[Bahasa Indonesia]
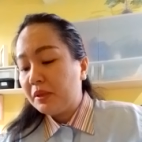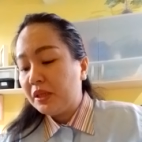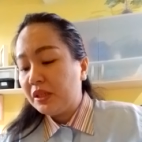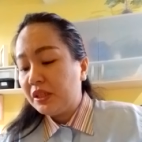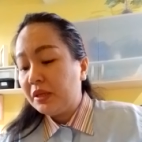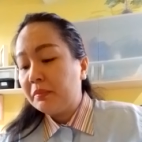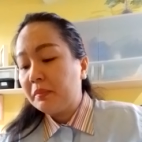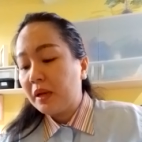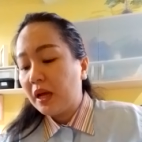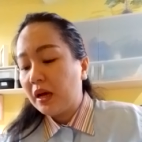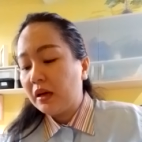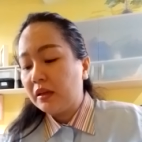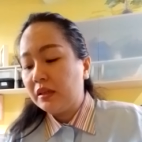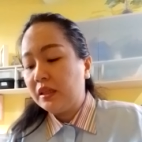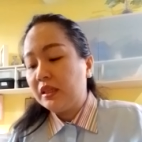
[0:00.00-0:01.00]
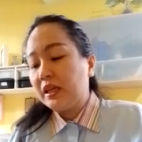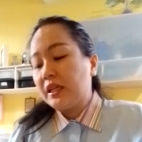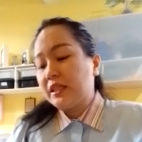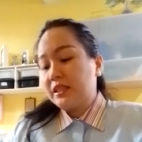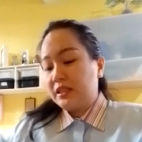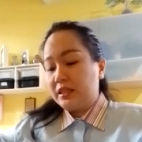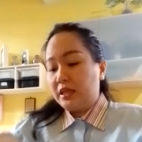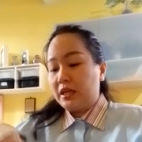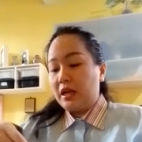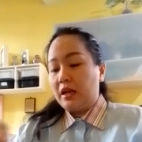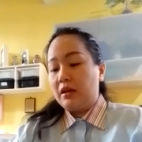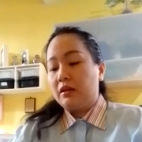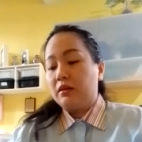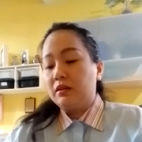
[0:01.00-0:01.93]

bin Yimla dengan segera.